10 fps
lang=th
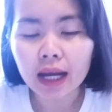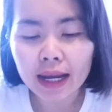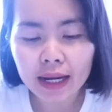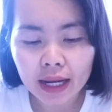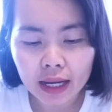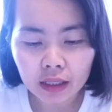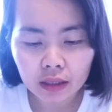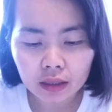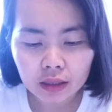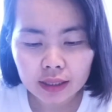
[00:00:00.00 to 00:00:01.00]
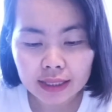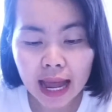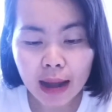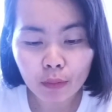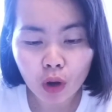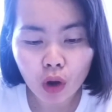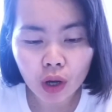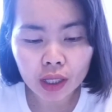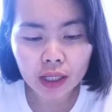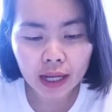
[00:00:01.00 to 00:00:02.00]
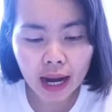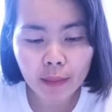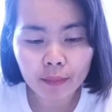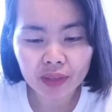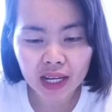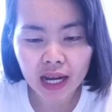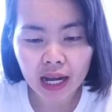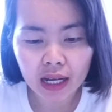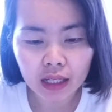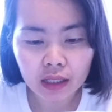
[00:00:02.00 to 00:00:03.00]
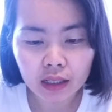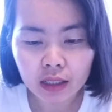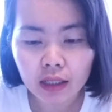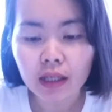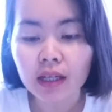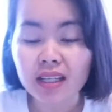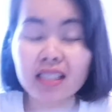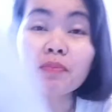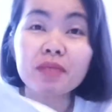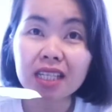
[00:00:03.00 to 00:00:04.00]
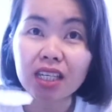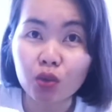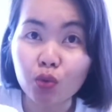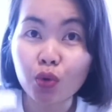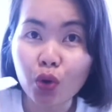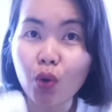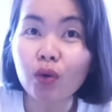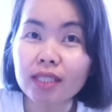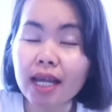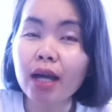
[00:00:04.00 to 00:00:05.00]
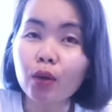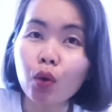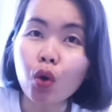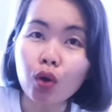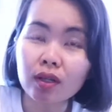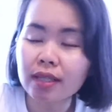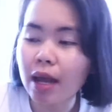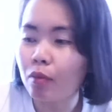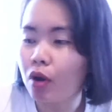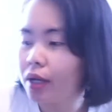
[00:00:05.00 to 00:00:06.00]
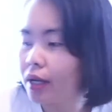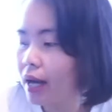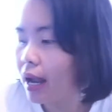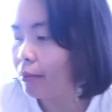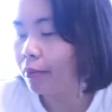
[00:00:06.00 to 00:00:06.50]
ขนาด 300 กรัมนะคะ 14 ยูโรจ้าทุกคน 300 กรัม